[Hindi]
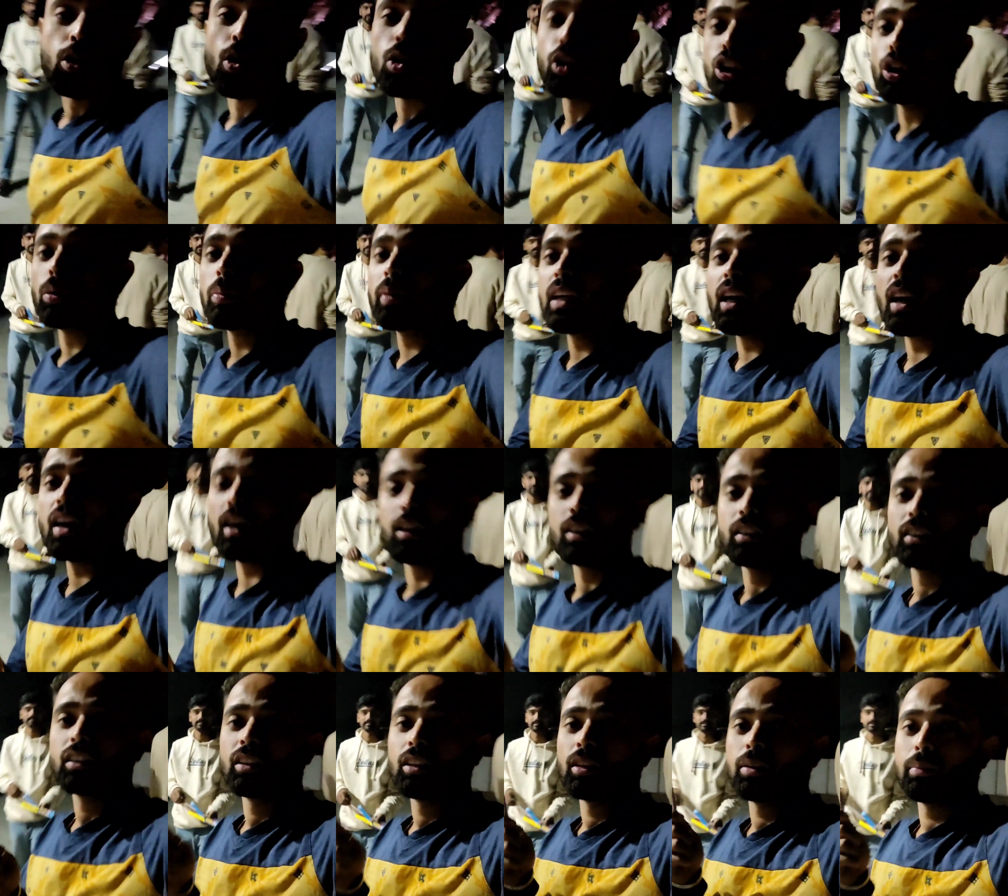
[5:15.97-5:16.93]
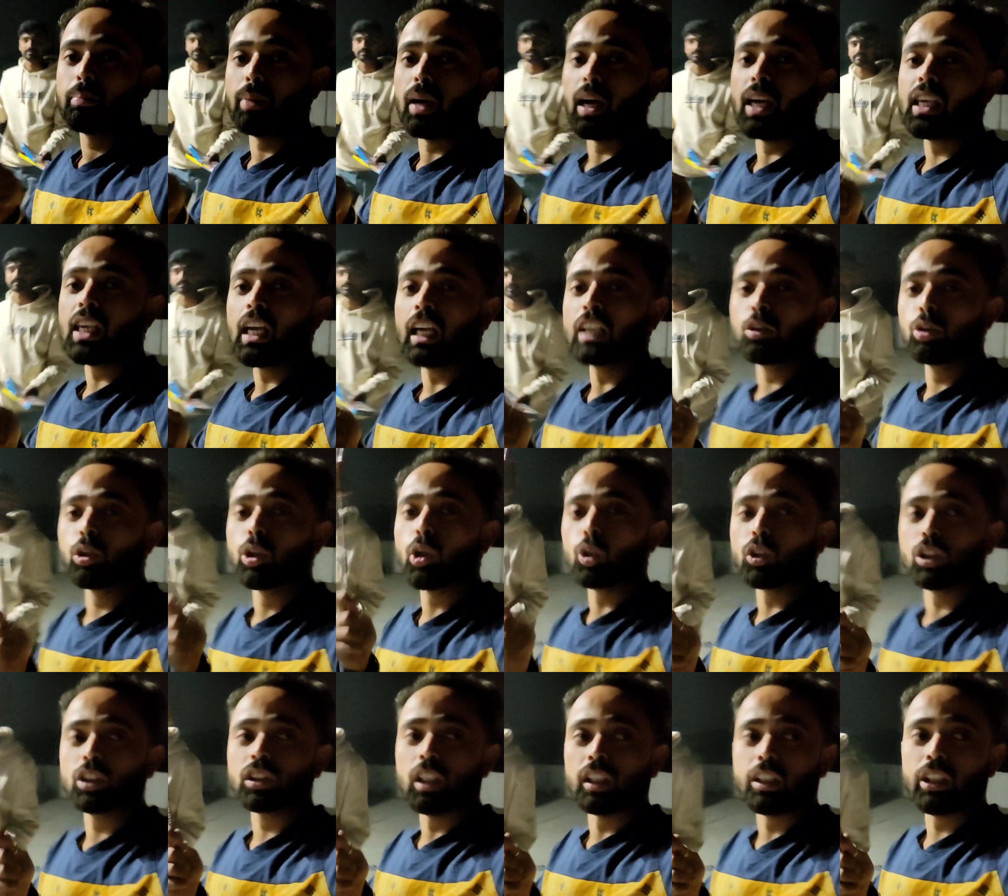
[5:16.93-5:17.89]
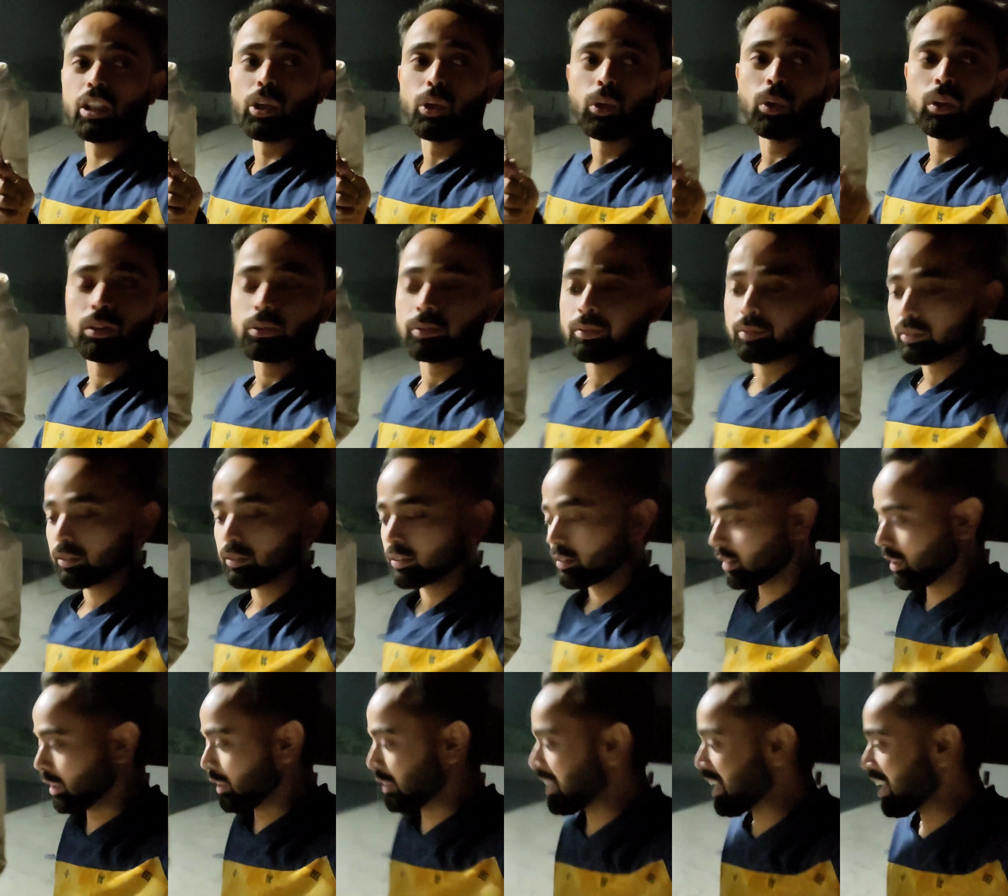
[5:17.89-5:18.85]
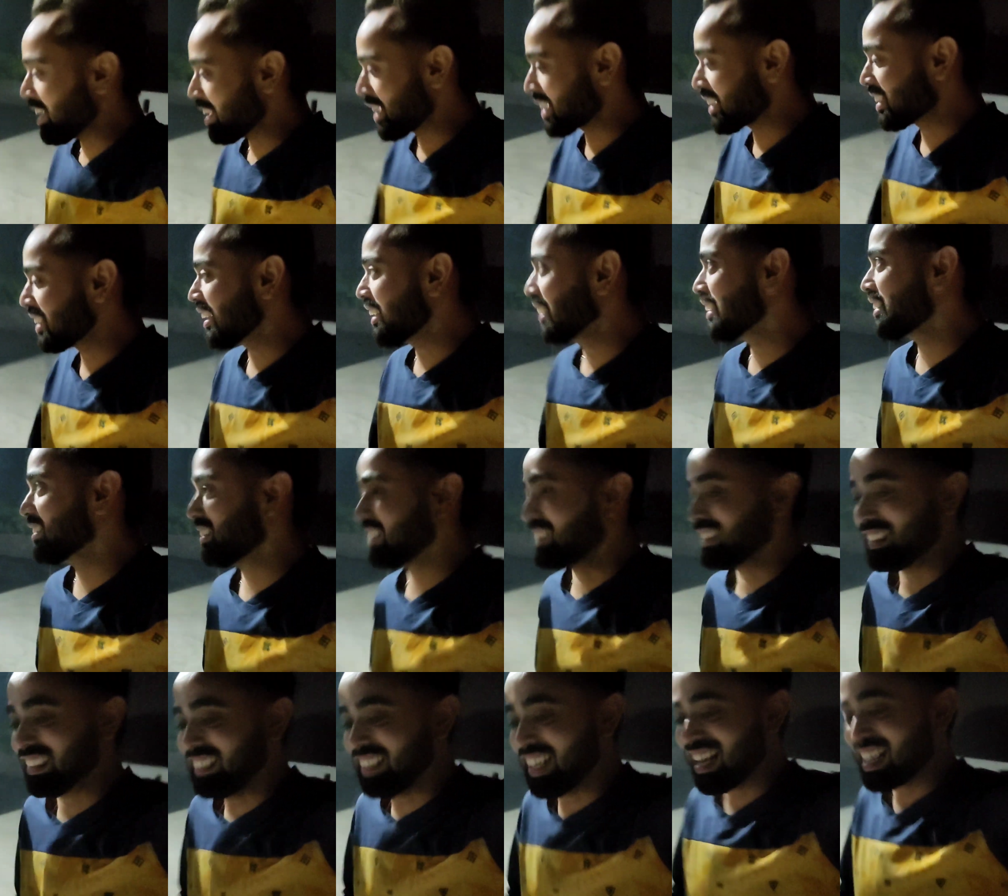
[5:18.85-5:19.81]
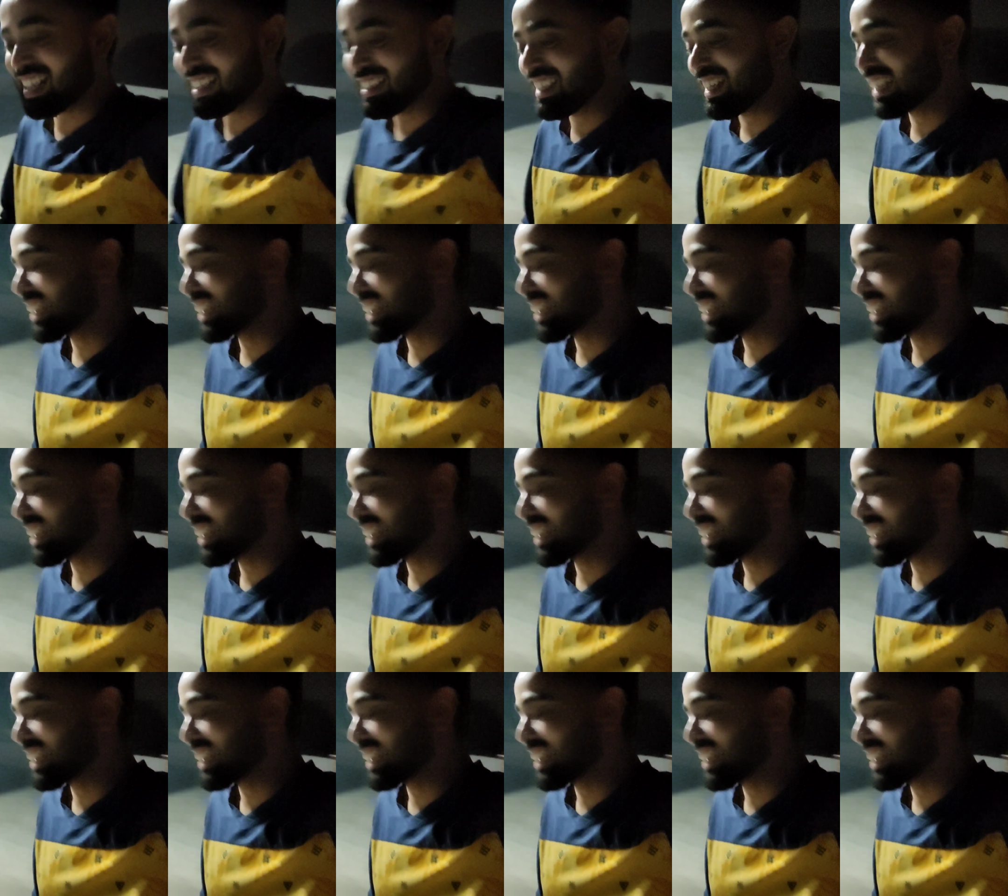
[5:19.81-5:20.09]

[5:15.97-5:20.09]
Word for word: गौतम भैया भाई यही तुम देखो सीधा दिखे हूं लाग लाग लाग